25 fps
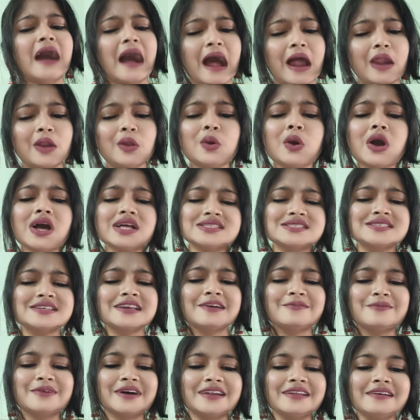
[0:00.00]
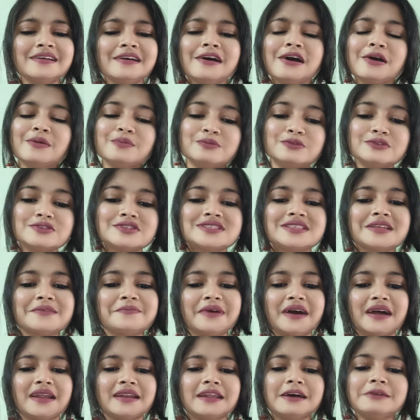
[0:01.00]
আরো আছে আমার বুঝতে
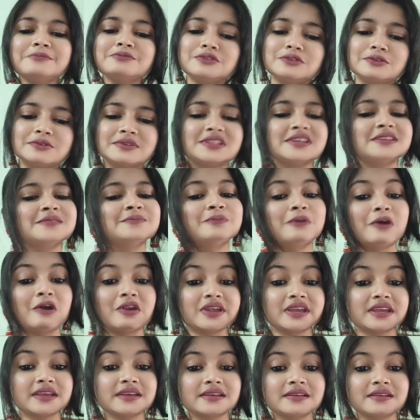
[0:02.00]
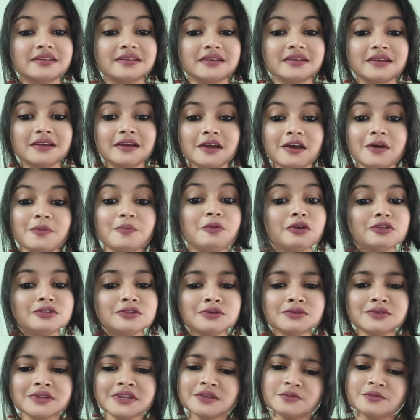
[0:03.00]
পারলাম দুই দিন পরে
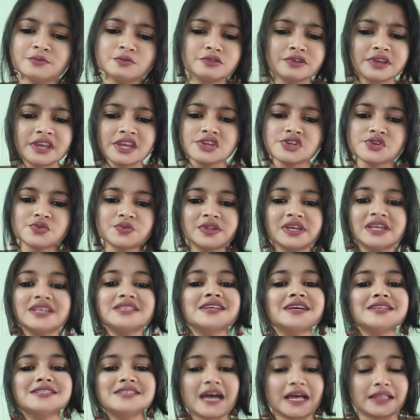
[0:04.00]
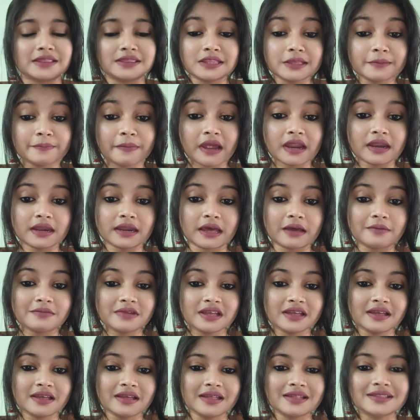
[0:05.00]
বন্ধুটির মুখে শুনে যা জানতে পারলাম
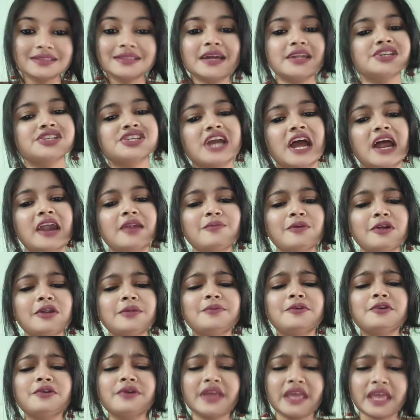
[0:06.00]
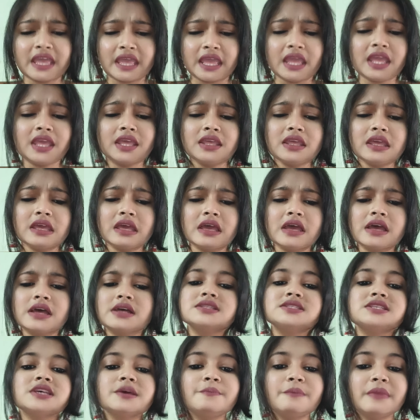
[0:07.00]
তার সারমর্ম এই
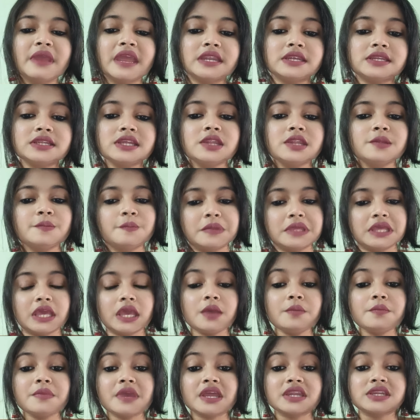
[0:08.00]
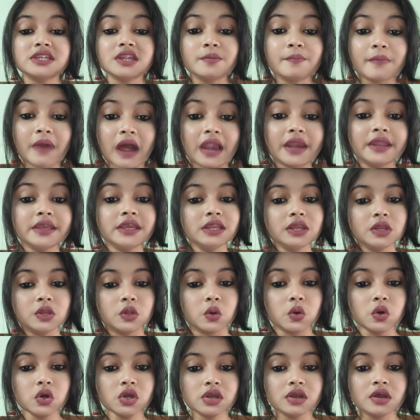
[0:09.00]
যে মেয়েটির বিয়ে মেয়েটির বাড়ির
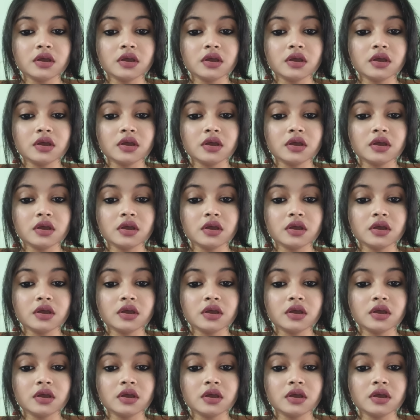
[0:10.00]
লোক